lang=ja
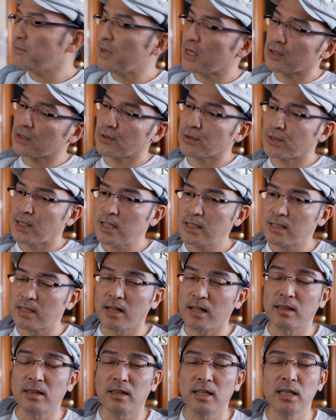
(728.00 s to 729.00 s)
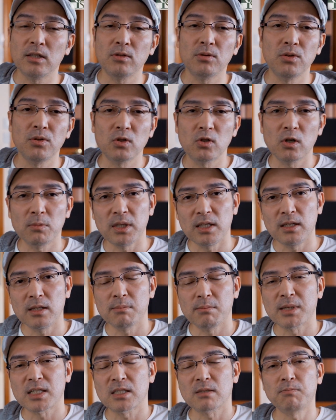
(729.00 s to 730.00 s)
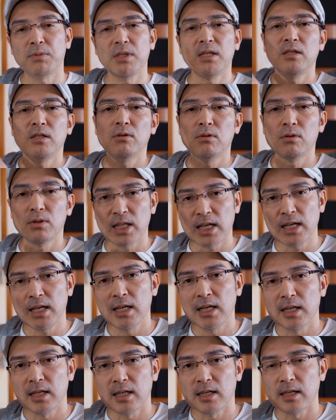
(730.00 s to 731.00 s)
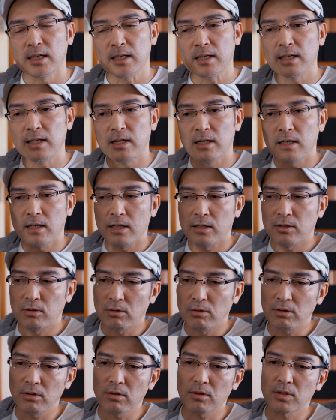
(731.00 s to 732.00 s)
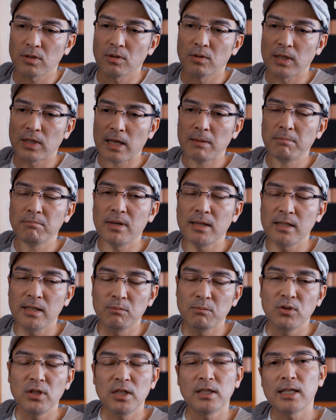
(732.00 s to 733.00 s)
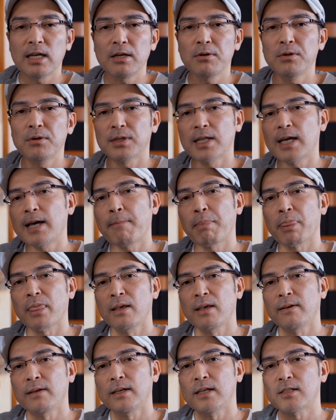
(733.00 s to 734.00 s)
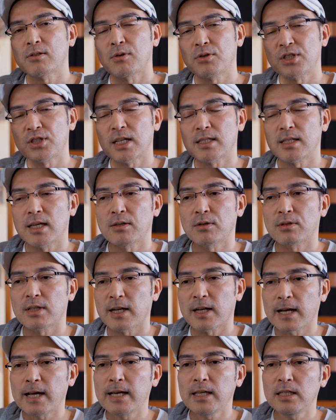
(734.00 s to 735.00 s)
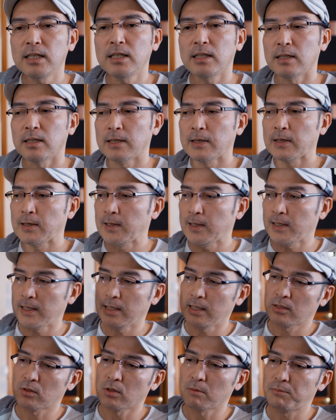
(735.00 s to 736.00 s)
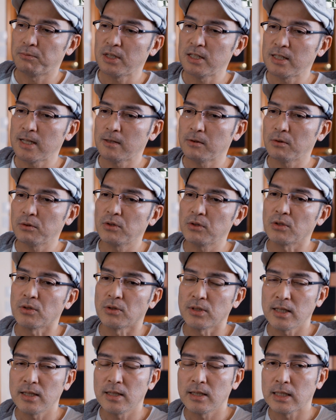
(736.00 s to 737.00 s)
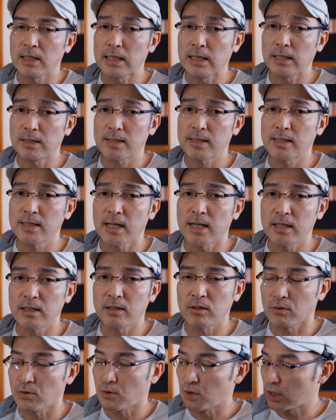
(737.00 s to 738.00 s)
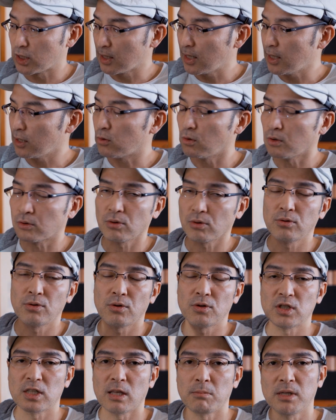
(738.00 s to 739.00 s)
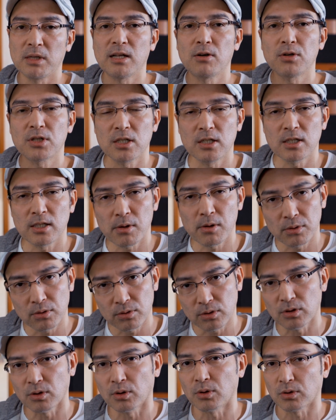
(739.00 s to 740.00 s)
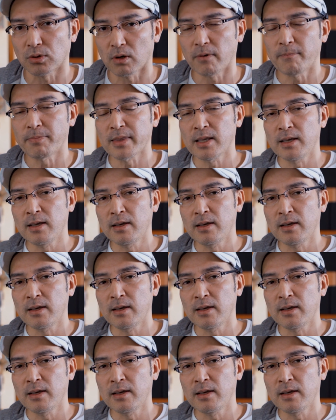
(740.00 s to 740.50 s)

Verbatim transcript: ンバルのね設定の追い込み、まあ、スピードをね、えー、極力その現場に向いたような速射性の高い、えー、そのプリセットっていうのをね5つなりっていうのをしっかりこう登録して見直ししておくっていうこと。